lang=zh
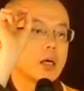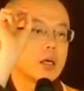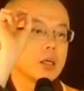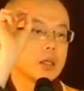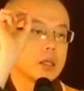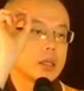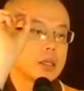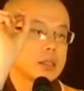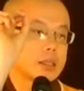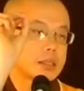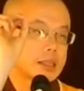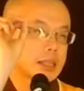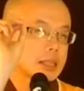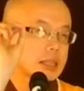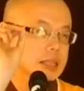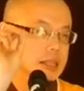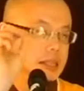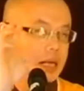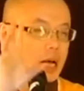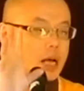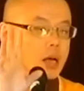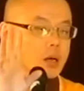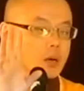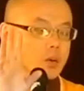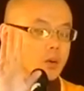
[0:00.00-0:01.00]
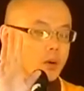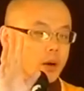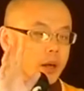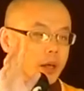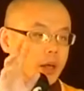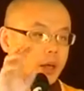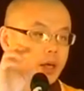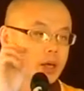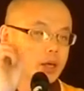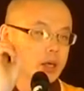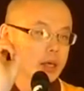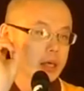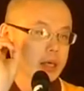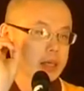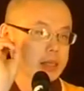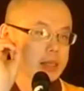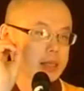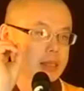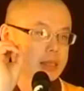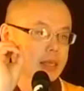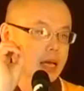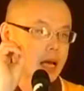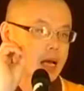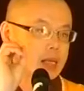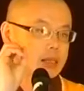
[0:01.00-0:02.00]
你真忏悔跟
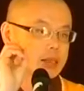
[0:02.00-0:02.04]
假